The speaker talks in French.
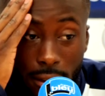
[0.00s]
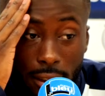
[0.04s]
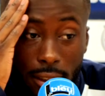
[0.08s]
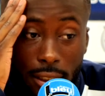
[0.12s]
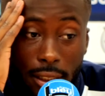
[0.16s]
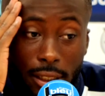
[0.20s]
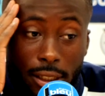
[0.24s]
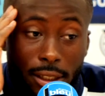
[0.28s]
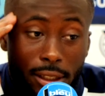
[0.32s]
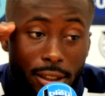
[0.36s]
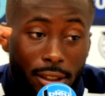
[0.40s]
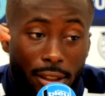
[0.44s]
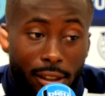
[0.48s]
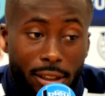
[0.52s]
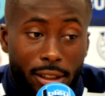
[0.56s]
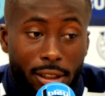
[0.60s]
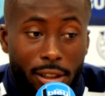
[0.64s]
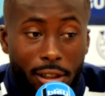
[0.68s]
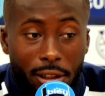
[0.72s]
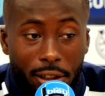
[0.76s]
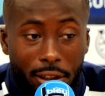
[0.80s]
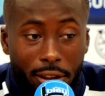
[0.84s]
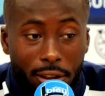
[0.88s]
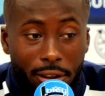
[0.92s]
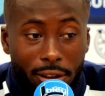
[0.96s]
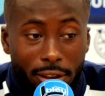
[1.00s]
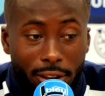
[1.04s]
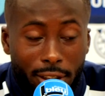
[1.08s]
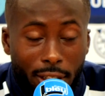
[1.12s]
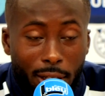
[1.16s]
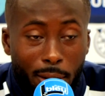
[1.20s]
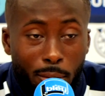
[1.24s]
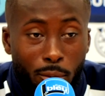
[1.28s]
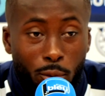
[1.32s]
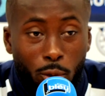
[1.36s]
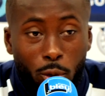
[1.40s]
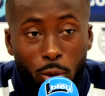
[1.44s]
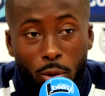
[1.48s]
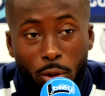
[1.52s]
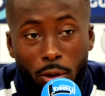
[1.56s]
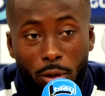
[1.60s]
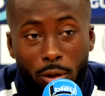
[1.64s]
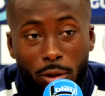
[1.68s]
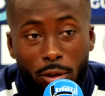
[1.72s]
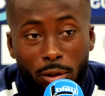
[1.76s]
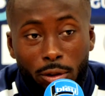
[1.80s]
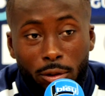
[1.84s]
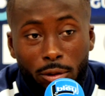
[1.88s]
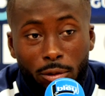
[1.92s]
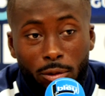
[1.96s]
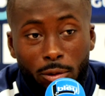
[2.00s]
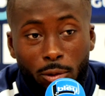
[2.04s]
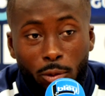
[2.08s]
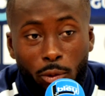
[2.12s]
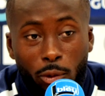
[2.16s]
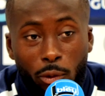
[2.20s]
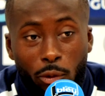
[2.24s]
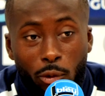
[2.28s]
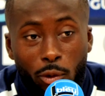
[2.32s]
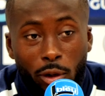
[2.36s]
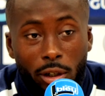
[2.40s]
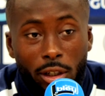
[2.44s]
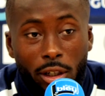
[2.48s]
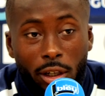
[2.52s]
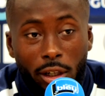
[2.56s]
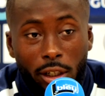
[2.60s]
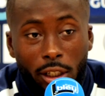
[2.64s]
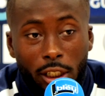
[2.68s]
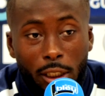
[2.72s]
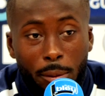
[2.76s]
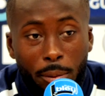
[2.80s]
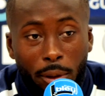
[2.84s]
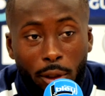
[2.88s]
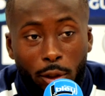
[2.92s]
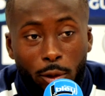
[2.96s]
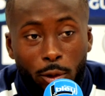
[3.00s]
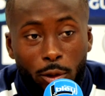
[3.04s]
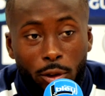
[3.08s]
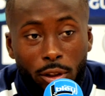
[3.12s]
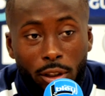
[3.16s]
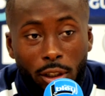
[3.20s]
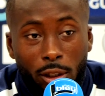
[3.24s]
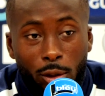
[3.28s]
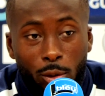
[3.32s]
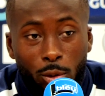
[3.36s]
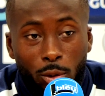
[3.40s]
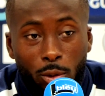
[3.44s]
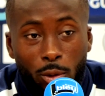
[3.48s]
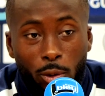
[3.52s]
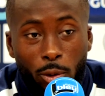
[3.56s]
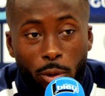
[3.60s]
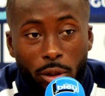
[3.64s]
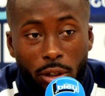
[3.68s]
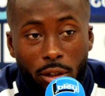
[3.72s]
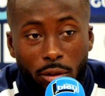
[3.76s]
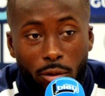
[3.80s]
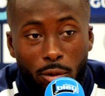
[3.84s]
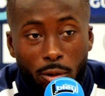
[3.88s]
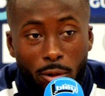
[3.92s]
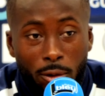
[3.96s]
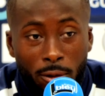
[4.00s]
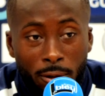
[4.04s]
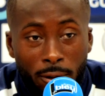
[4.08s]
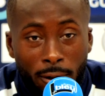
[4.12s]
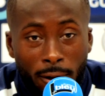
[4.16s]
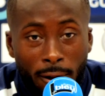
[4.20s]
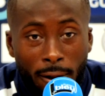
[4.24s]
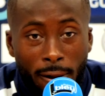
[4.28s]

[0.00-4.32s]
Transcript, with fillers: C'est un, bon joueur. On voit qu'il a de l'expérience, qu'il a joué au haut niveau.